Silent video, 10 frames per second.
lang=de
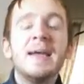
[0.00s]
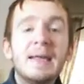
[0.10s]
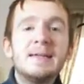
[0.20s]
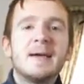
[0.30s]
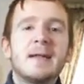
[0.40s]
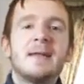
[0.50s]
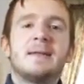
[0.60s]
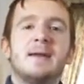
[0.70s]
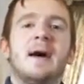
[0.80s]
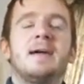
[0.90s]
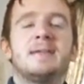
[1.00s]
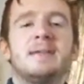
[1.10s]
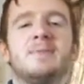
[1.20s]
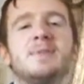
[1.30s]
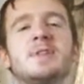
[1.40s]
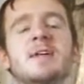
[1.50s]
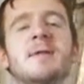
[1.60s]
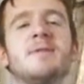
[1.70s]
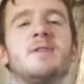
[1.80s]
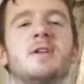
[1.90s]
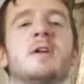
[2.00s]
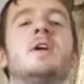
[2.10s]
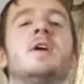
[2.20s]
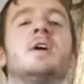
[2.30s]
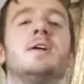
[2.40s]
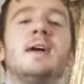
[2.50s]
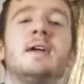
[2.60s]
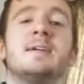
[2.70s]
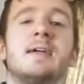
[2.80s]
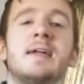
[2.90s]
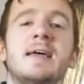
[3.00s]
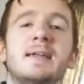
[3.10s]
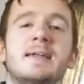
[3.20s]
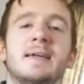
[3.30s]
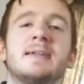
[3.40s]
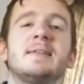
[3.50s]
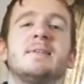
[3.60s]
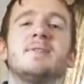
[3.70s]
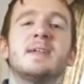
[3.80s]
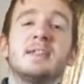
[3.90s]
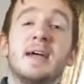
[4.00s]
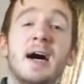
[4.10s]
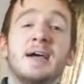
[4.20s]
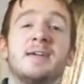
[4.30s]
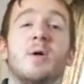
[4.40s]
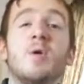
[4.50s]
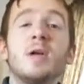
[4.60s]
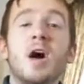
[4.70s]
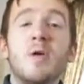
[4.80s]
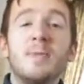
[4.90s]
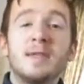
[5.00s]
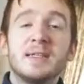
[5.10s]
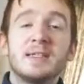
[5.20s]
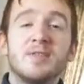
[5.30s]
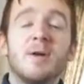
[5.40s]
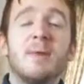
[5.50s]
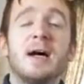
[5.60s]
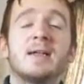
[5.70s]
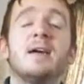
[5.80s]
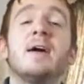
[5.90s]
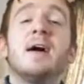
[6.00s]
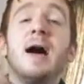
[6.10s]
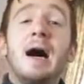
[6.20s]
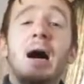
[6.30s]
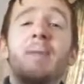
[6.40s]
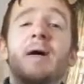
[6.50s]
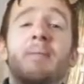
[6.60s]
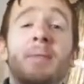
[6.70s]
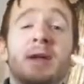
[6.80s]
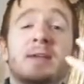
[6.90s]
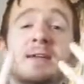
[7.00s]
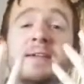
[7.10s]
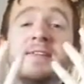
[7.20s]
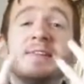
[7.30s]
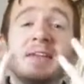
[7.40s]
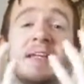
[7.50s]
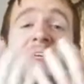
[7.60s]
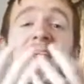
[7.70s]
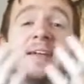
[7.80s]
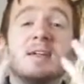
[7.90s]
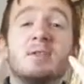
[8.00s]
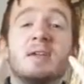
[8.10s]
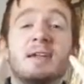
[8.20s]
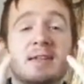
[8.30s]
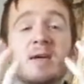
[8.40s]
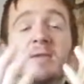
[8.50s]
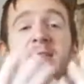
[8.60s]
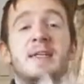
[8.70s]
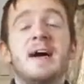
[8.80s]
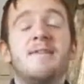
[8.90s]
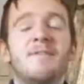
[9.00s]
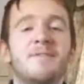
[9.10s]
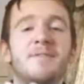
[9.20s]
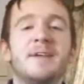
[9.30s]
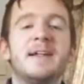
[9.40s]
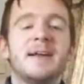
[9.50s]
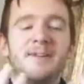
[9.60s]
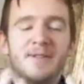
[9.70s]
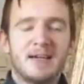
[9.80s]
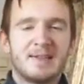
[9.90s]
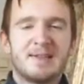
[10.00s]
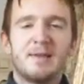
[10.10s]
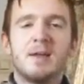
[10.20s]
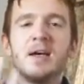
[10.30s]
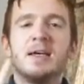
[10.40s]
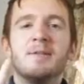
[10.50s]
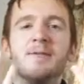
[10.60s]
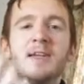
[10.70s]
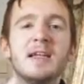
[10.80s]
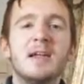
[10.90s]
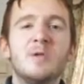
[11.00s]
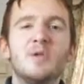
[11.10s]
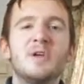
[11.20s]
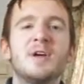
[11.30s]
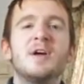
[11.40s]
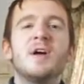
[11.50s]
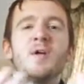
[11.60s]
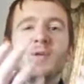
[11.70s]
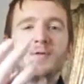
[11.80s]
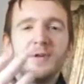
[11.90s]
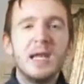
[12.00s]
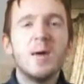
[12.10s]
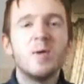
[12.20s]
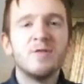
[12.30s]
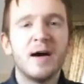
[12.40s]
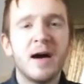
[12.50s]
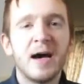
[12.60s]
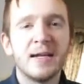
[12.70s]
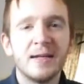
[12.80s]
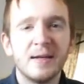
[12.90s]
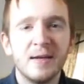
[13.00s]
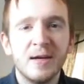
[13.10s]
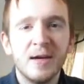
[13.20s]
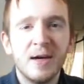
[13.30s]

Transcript: Internet heißt die Wunderwaffe. Ja, Internet, das ist ja wirklich ein unglaubliches Format. Aber im Internet steht natürlich auch sehr viel Quatsch, viele Lügen und viele Unwahrheiten.